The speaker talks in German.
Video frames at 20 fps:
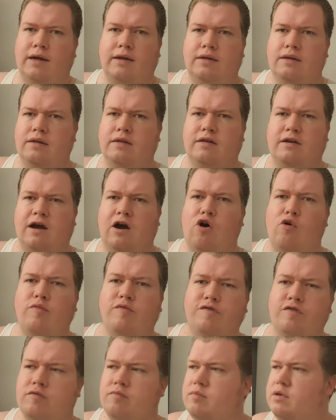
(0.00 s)
ein Traum
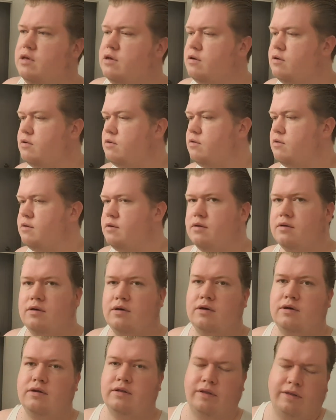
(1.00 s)
von mir,
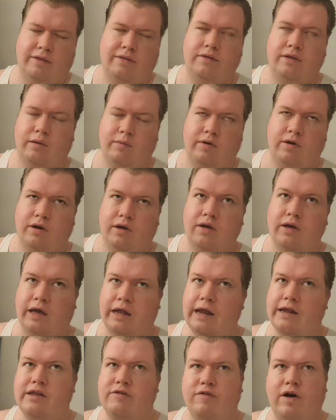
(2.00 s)
äh, der aber
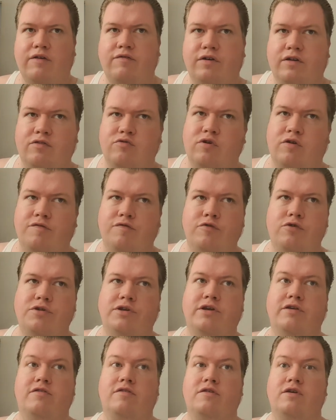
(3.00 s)
relativ einfach zu
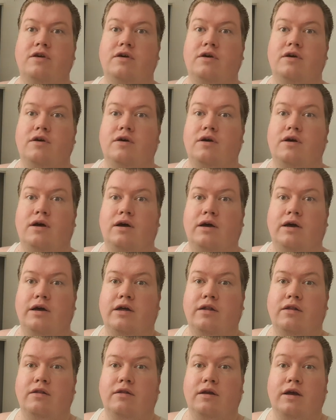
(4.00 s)
erfüllen ist,
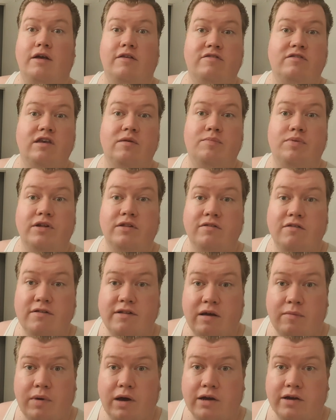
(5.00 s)
einen Rasierpinsel
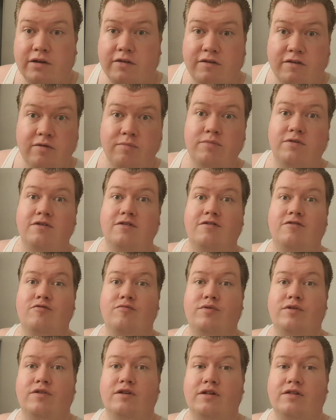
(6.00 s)
der Marke Simpson zu
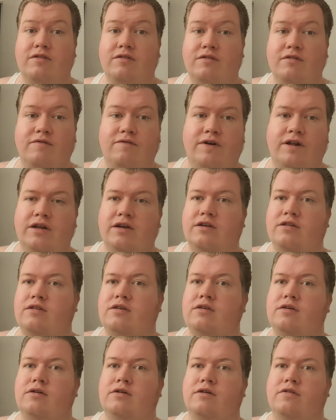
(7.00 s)
besitzen, weil ich
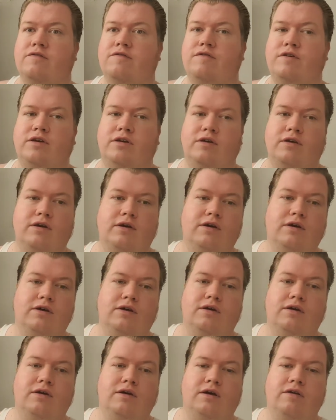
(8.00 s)
die irgendwie,
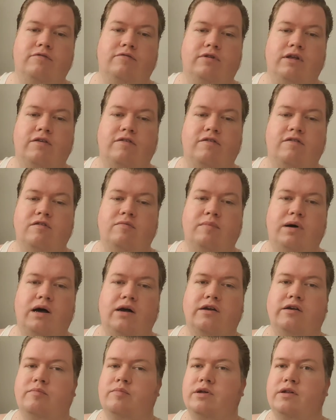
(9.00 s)
also das ist eine
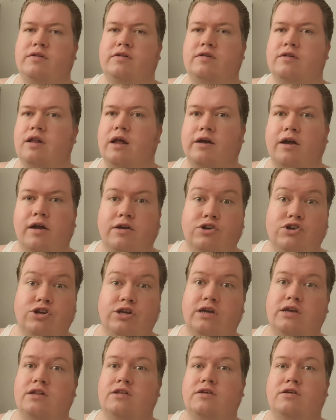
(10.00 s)
Marke mit langer
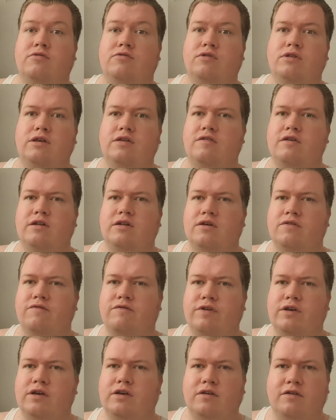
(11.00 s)
Geschichte und die sehen
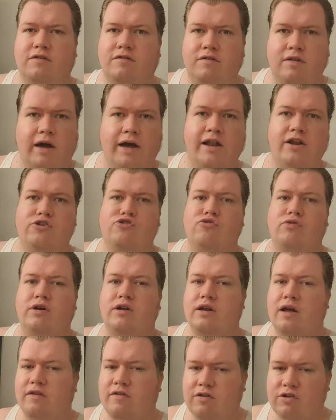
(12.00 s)
irgendwie stylisch und
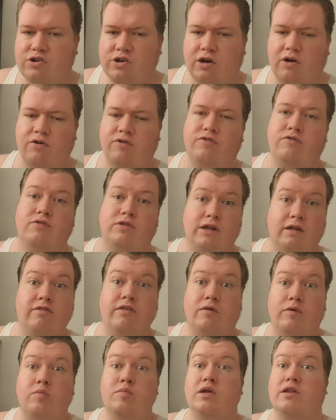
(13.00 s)
klassisch aus. Und
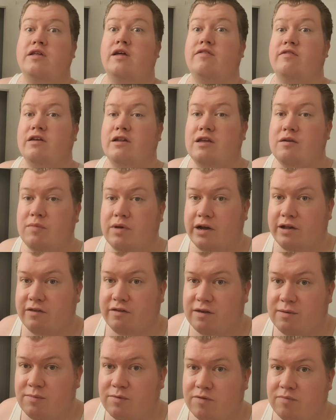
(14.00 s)
jetzt habe ich mir tatsächlich mal einen
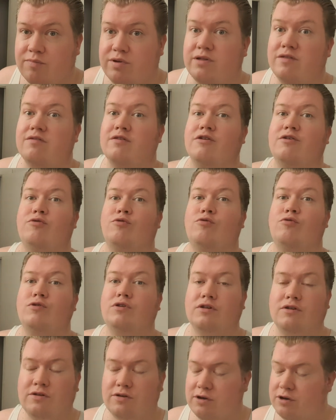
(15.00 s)
Simpson-Pinsel
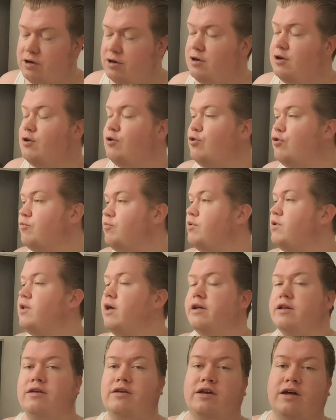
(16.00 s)
geholt und bin
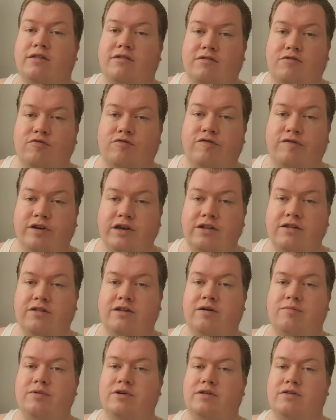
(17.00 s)
eigentlich ganz zufrieden
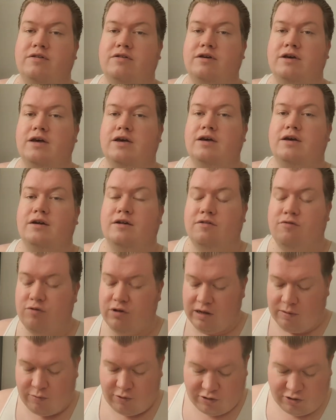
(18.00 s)
damit. Zu
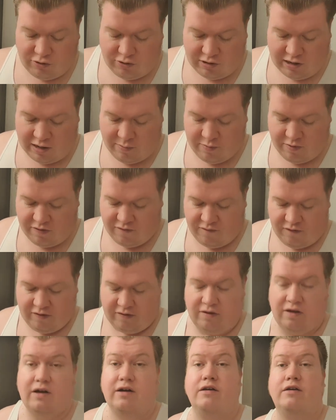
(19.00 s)
dem möchte ich euch gleich ein bisschen
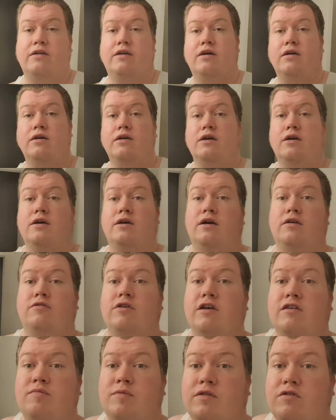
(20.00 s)
was sagen, ja. Also
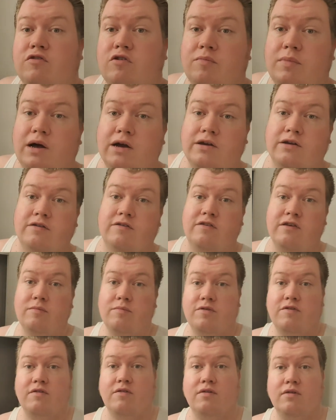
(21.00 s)
erstmal zur Marke
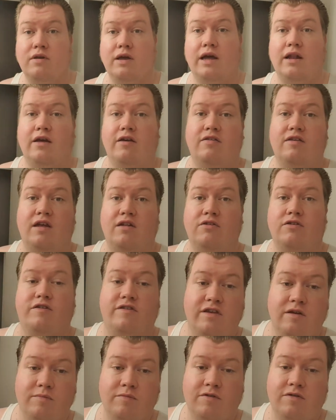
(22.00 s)
Simpson. Alexander
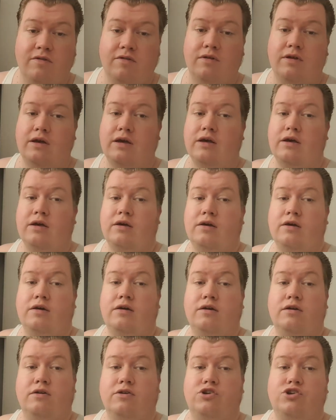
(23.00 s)
Simpson
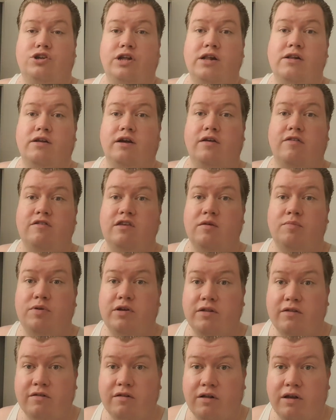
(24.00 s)
äh, stellt
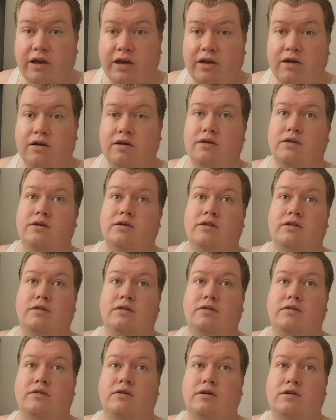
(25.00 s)
Rasierpinsel her
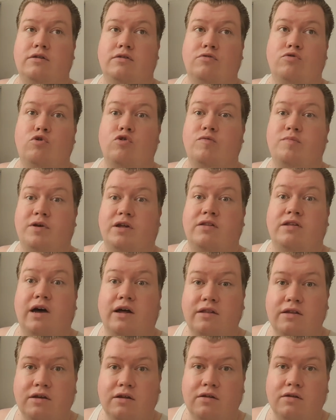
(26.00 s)
in, in
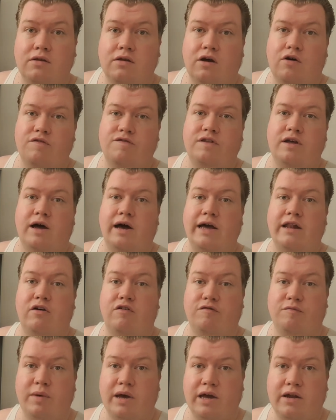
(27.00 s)
Großbritannien auf der Isle
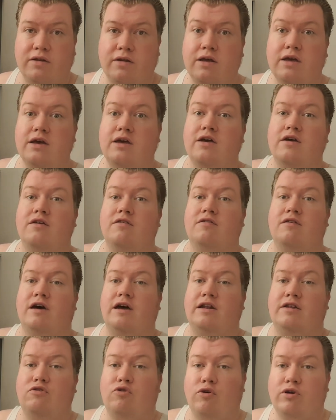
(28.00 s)
of Man
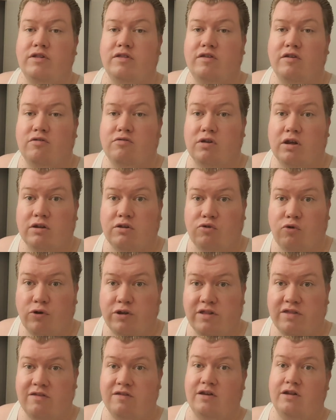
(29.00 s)
seit
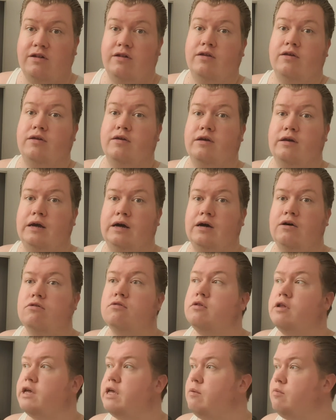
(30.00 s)
1919. Ja,
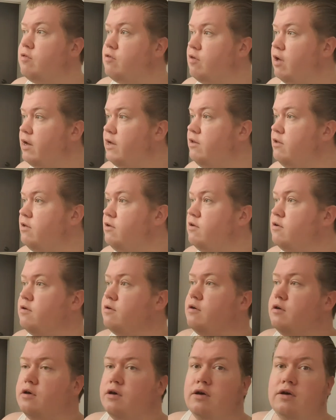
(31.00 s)
und da gibt es
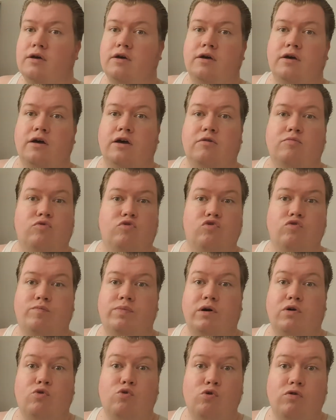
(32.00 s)
einige ähm,
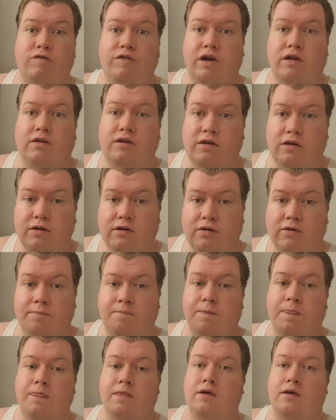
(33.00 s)
super hochwertige